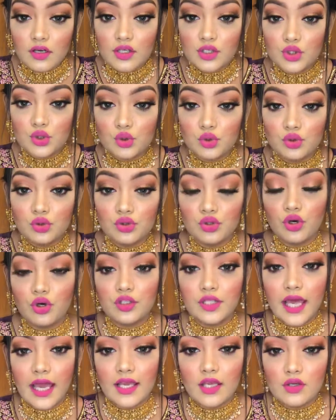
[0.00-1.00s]
সুন্দর
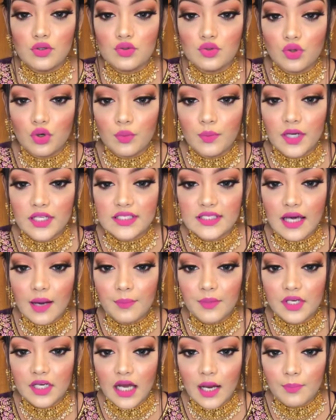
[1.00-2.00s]
থ্যাংক ইউ সো মাচ
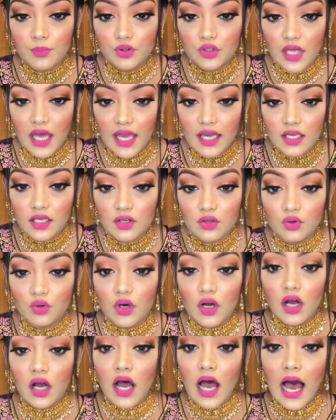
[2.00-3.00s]
সামিরা আপু থ্যাংক ইউ
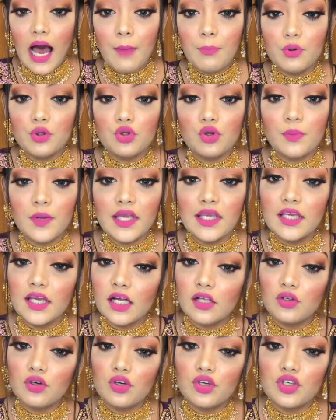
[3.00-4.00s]
আপু তুমি
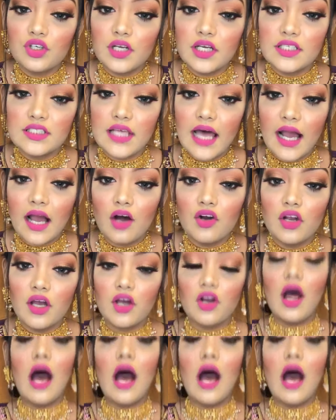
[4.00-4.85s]
ইয়েলো ড্রেস দেখাও না কেন